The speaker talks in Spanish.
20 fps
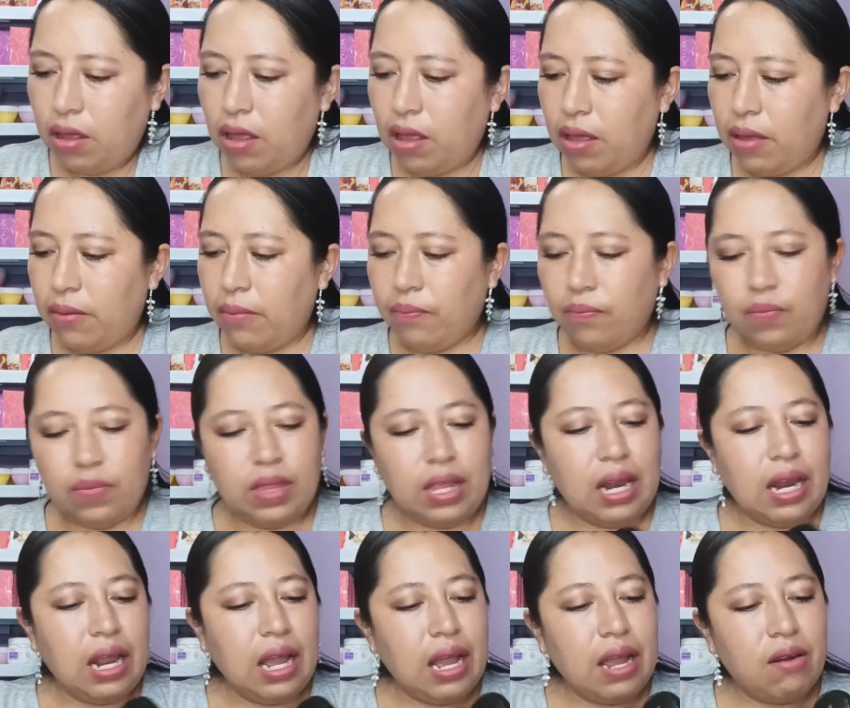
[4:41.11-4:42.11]
eh,
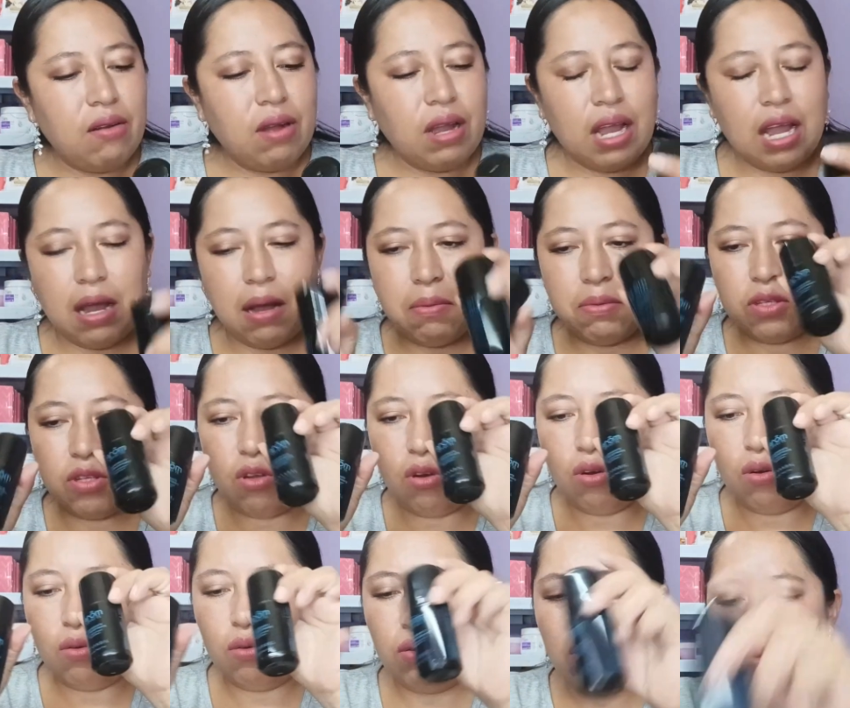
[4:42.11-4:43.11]
del aaron
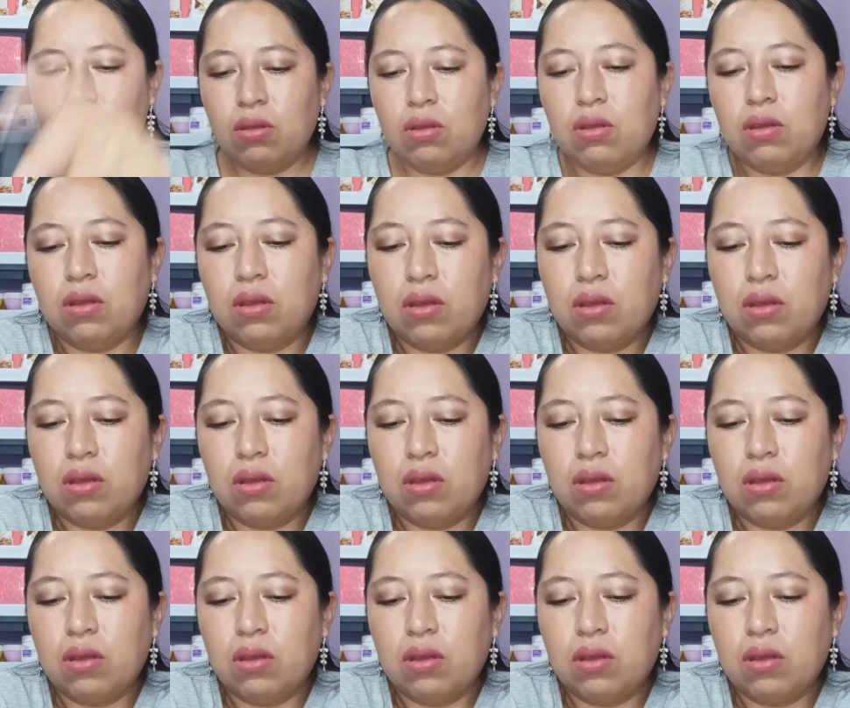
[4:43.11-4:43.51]
Absolute.